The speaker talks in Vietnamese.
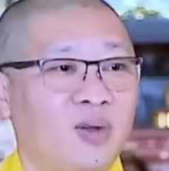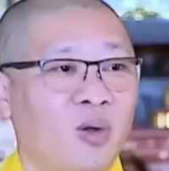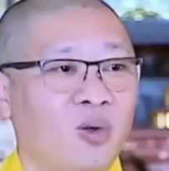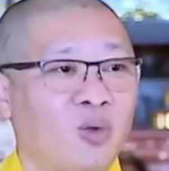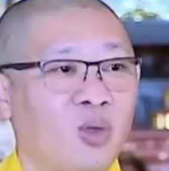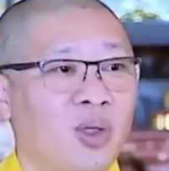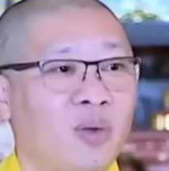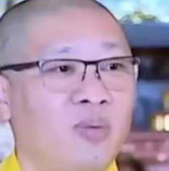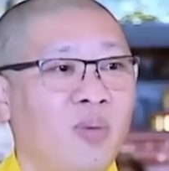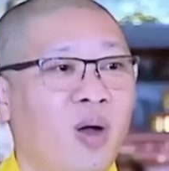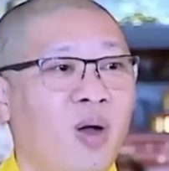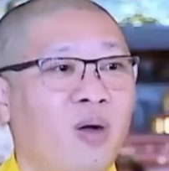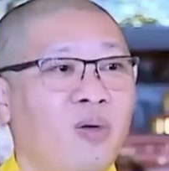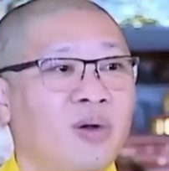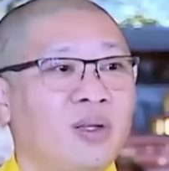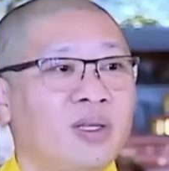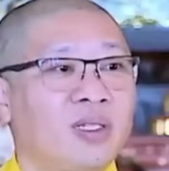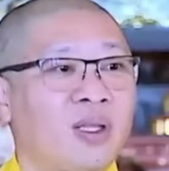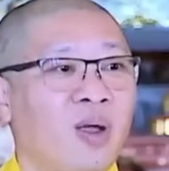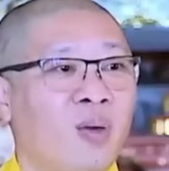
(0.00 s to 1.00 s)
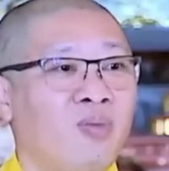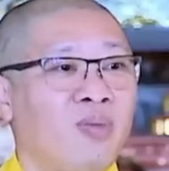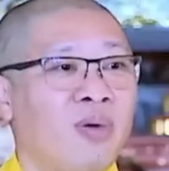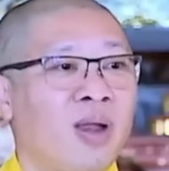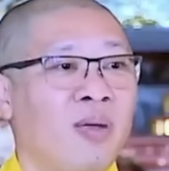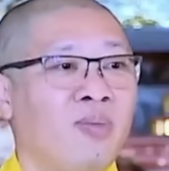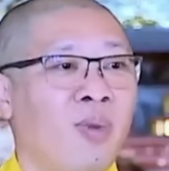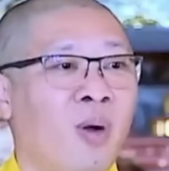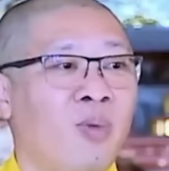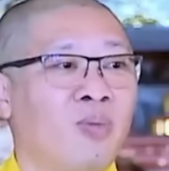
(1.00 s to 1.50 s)
Còn tuyên bố nữa sống
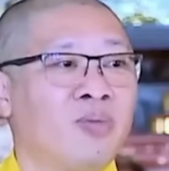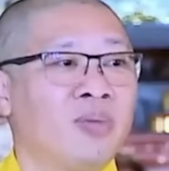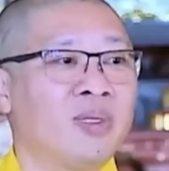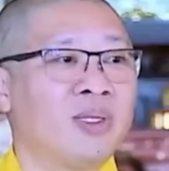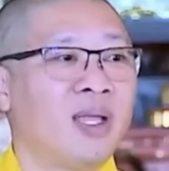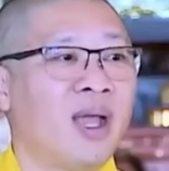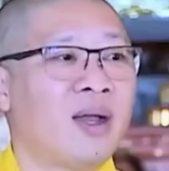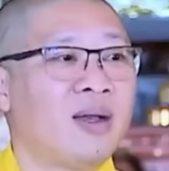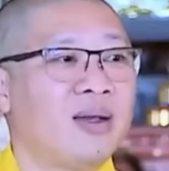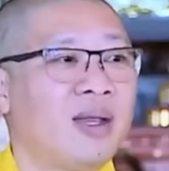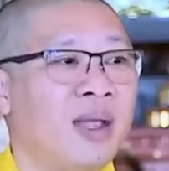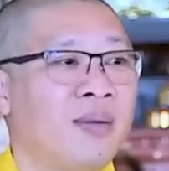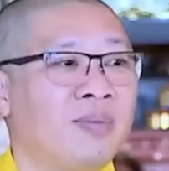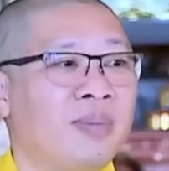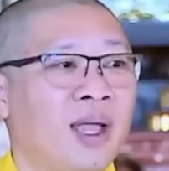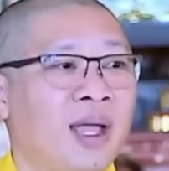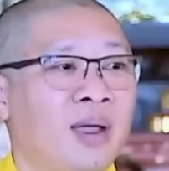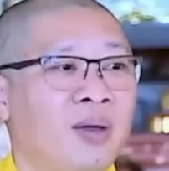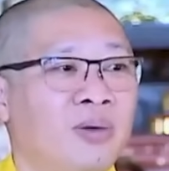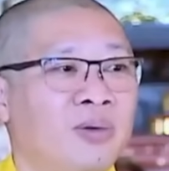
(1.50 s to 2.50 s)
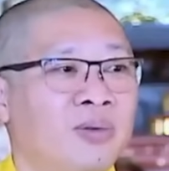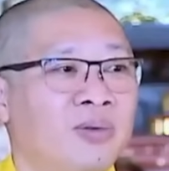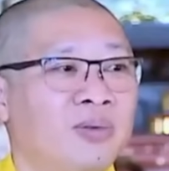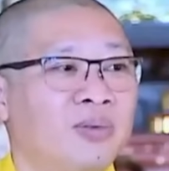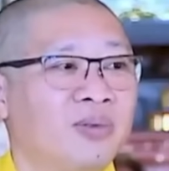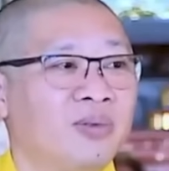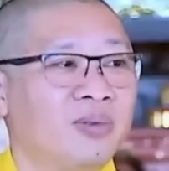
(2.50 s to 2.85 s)
để bụng, chết đem theo.